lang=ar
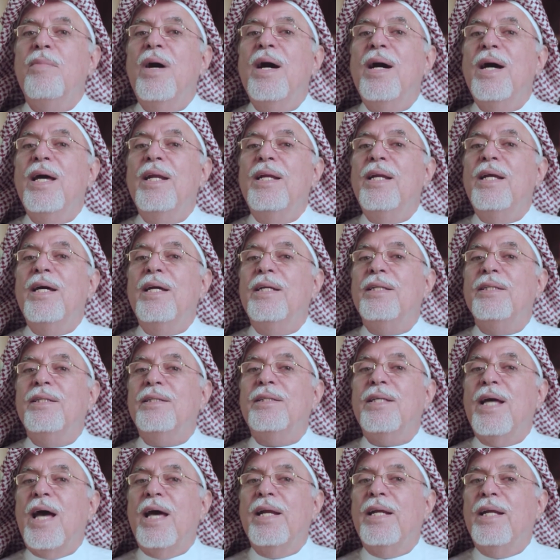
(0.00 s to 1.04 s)
ما خلاه
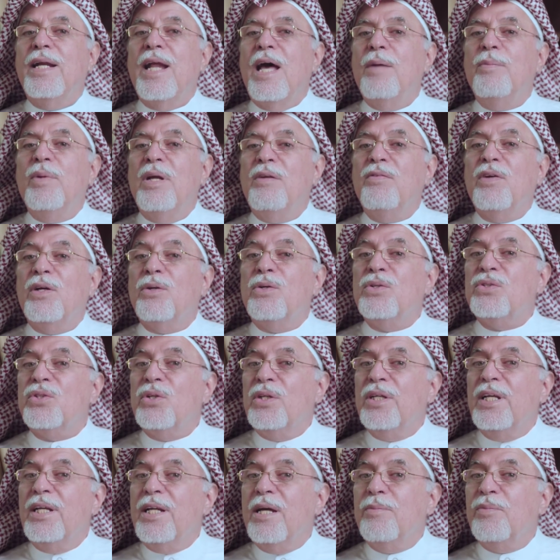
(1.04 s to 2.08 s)
ينقطع عن العمل
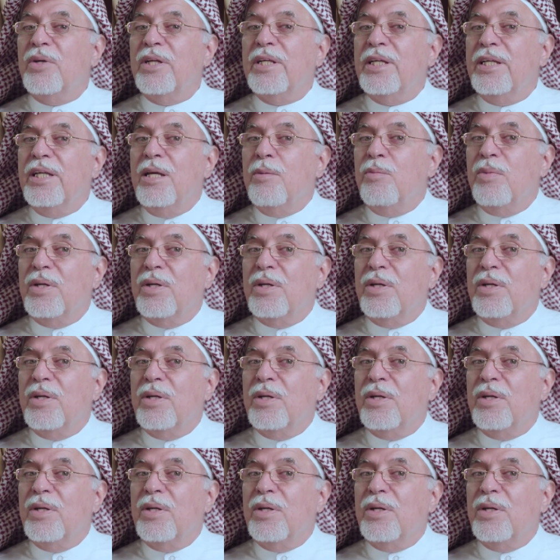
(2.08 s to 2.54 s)
بالقنصلية الأمريكية